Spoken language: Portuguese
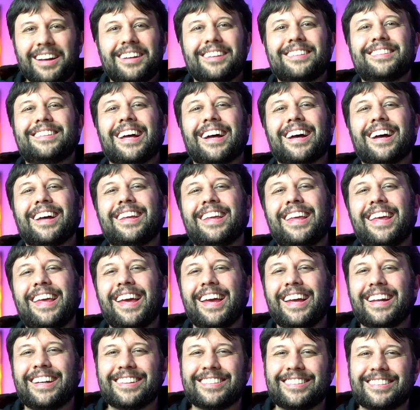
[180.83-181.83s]

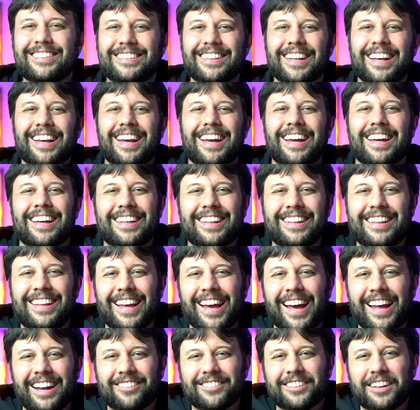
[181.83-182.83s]
daqueles que
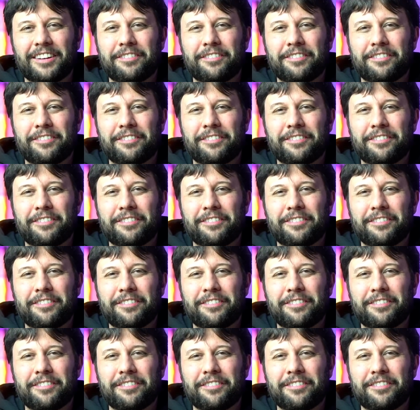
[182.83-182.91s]
eram da